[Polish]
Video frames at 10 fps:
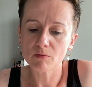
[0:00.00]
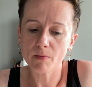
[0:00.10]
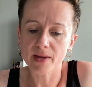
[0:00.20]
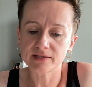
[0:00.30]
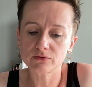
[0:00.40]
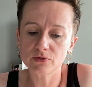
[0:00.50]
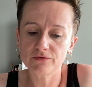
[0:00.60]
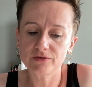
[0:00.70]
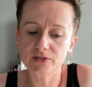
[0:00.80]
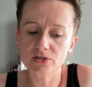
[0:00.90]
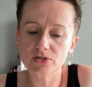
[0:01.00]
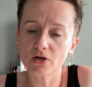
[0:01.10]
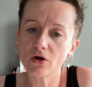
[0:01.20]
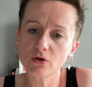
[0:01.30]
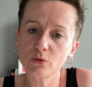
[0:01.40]
momentu i widzisz,
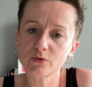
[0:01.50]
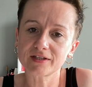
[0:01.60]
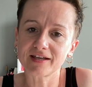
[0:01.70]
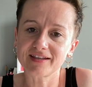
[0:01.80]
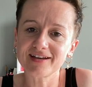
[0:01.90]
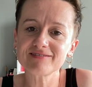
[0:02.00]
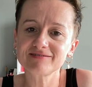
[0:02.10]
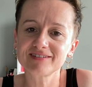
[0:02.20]
o kurde, nie?